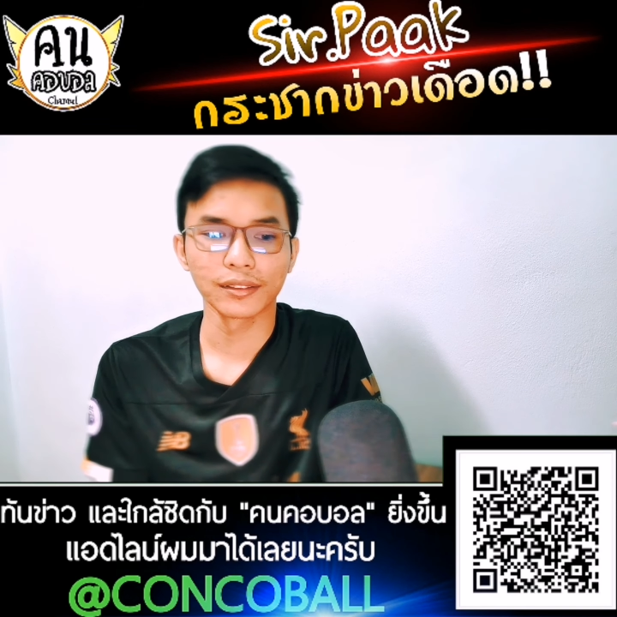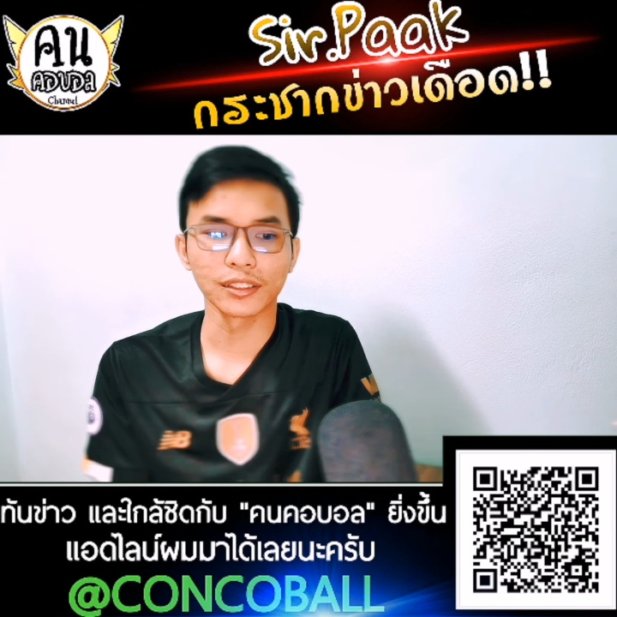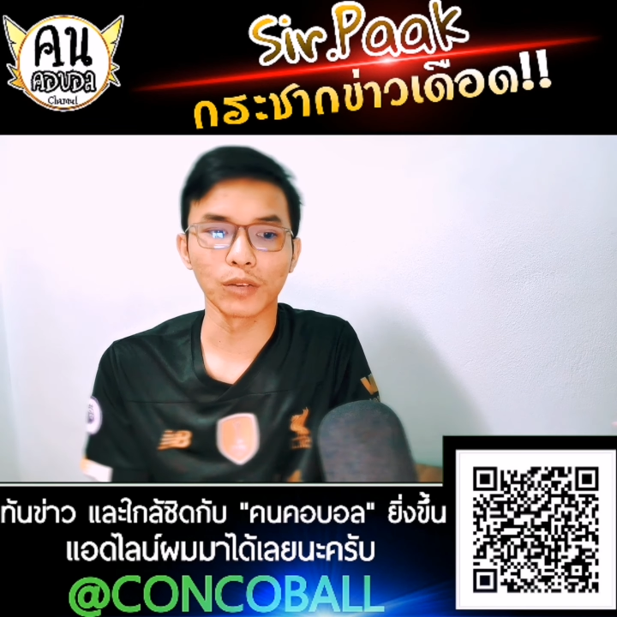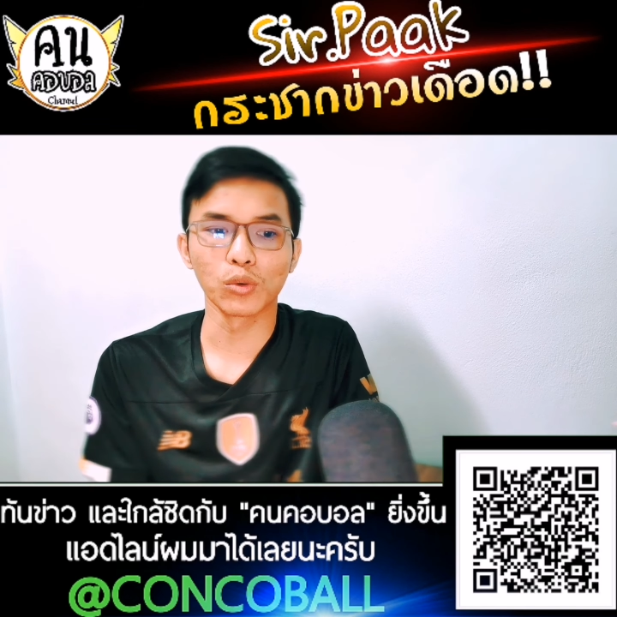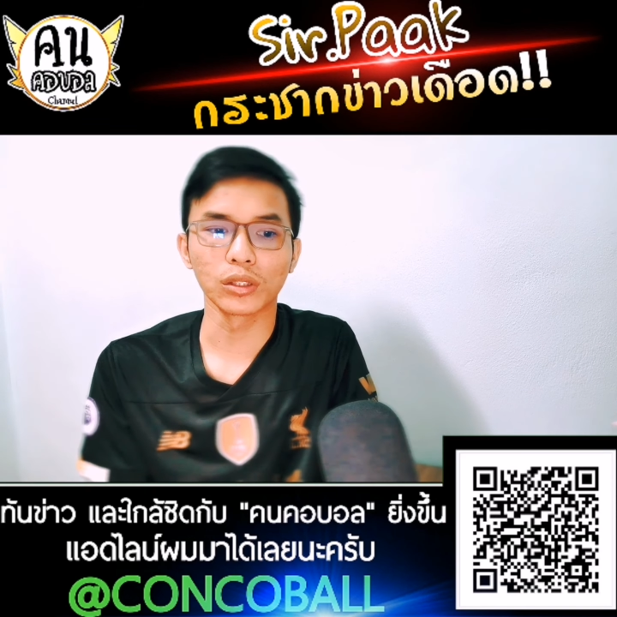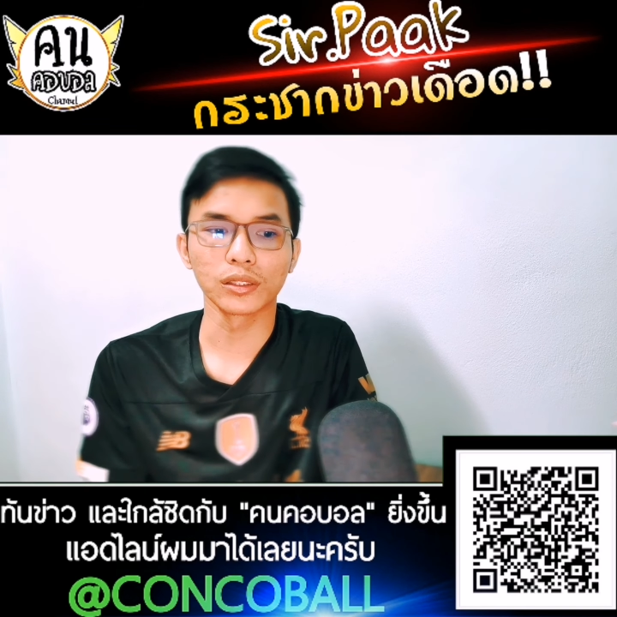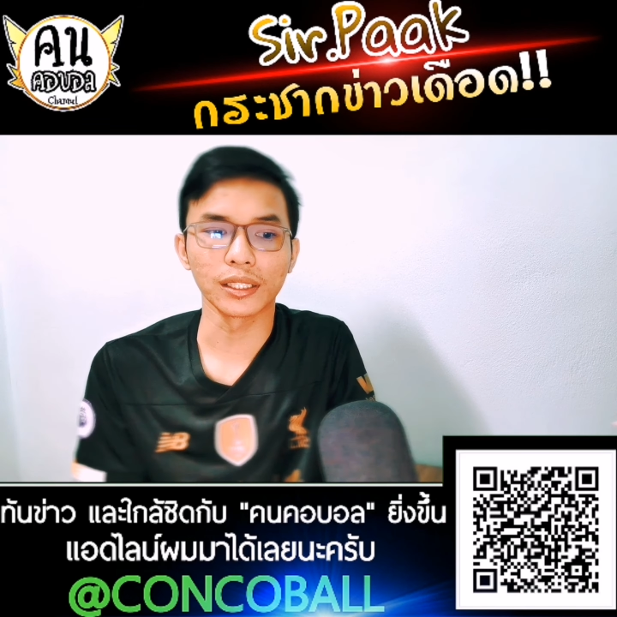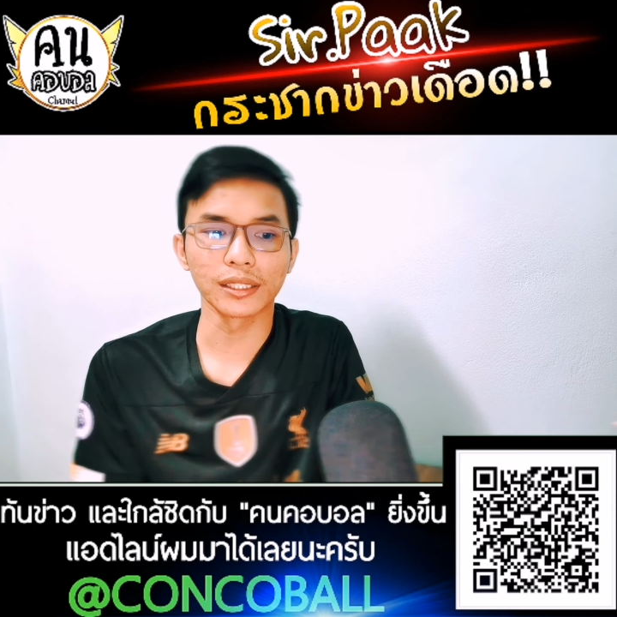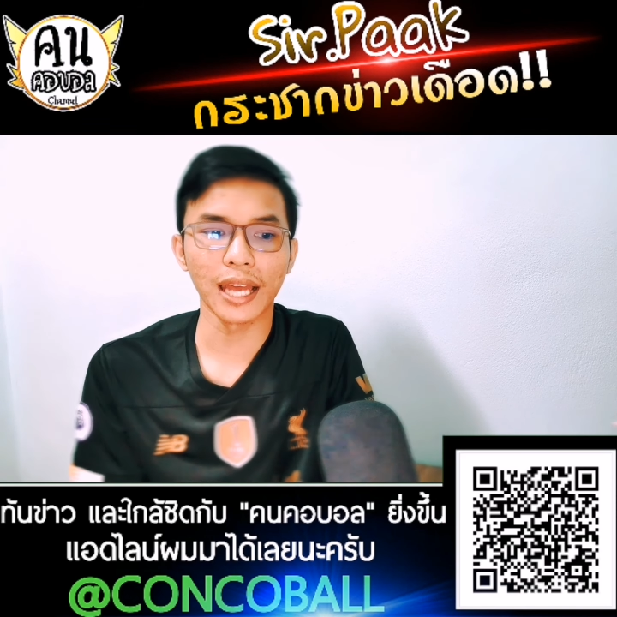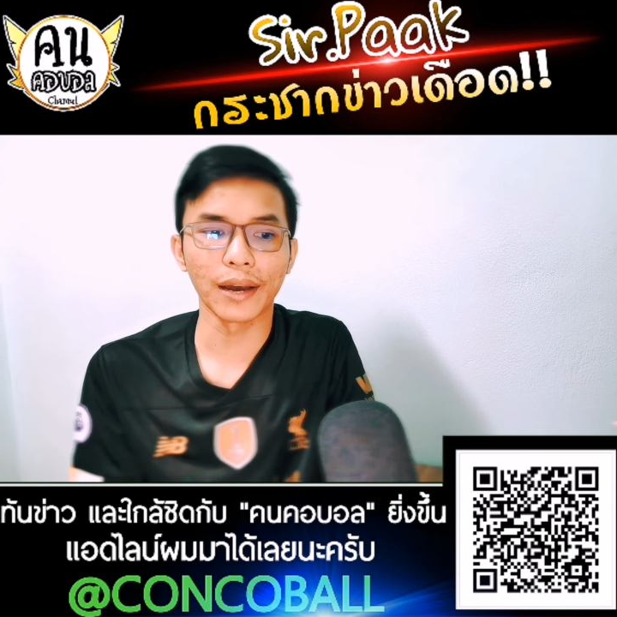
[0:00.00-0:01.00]
ซาบวก
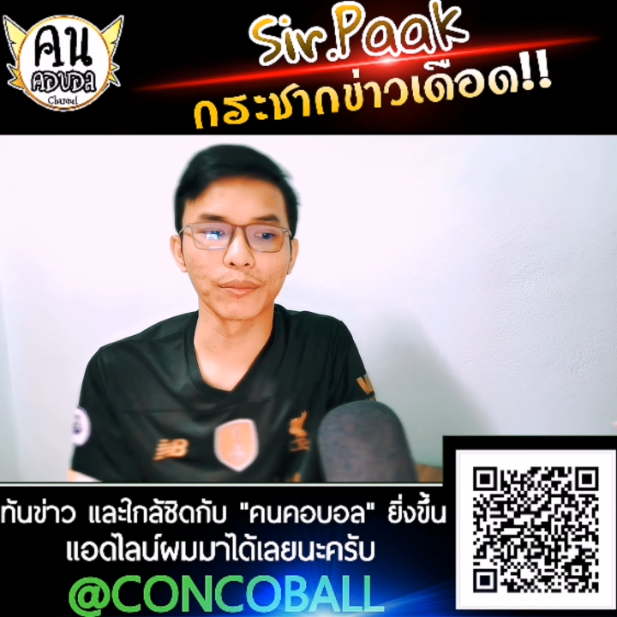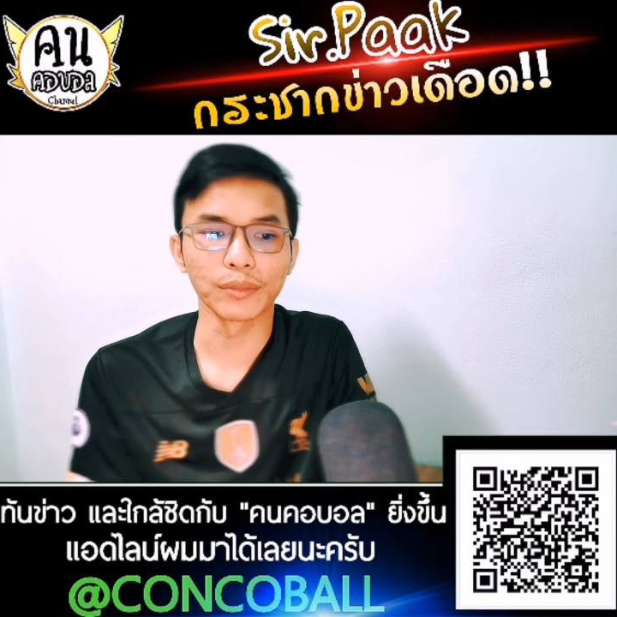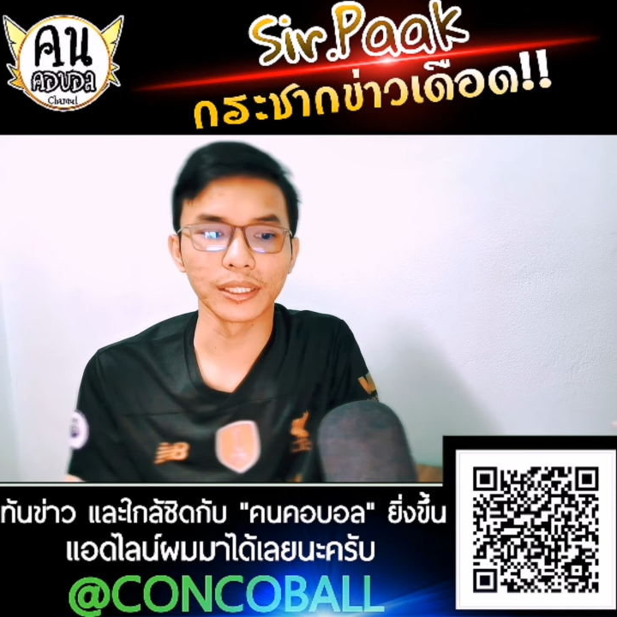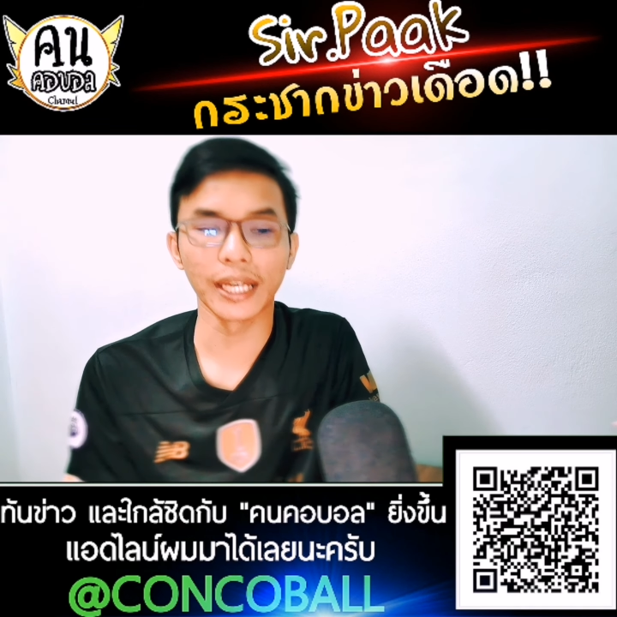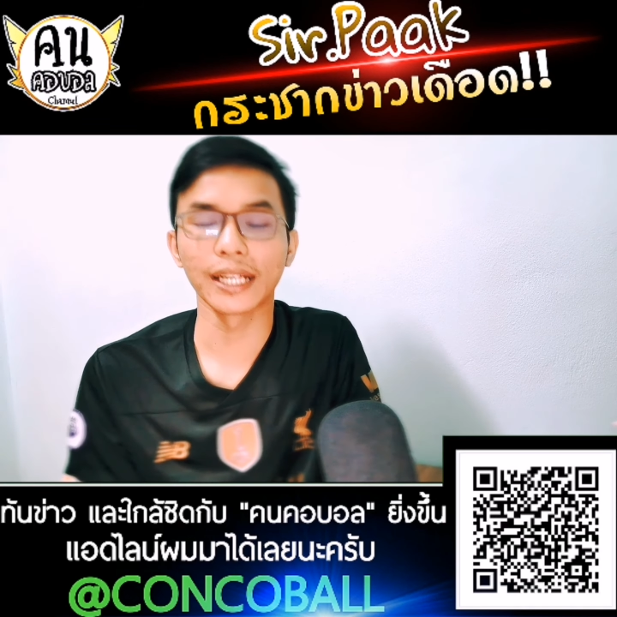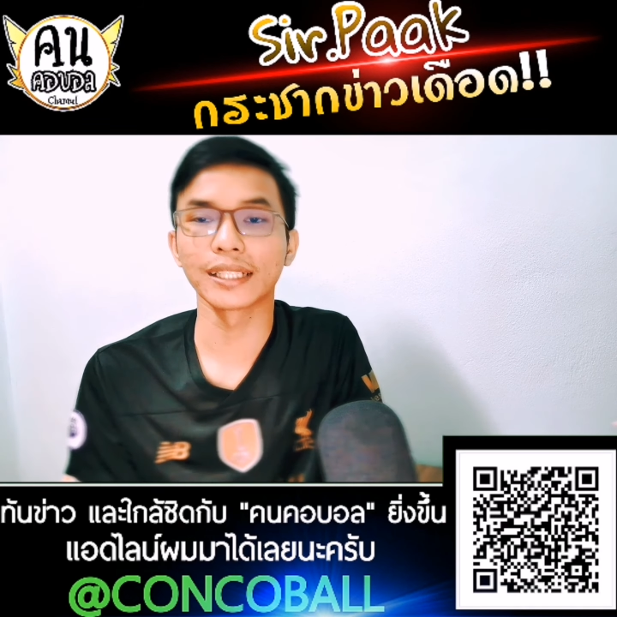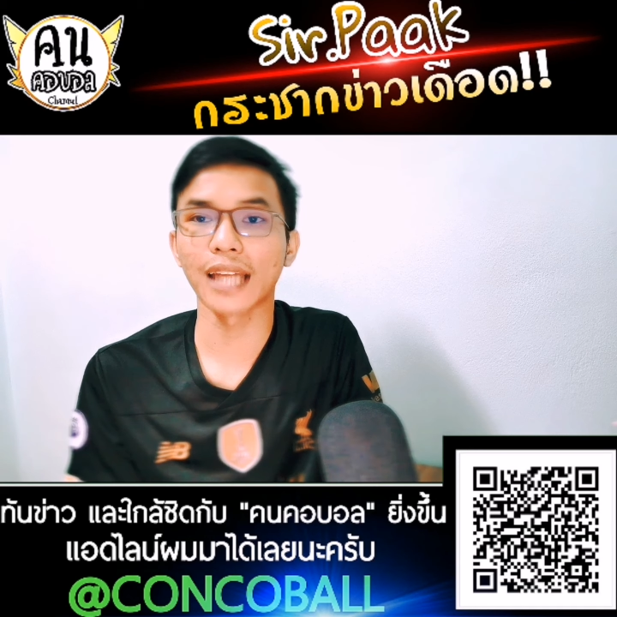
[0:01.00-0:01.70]
7 แต้มเก้ง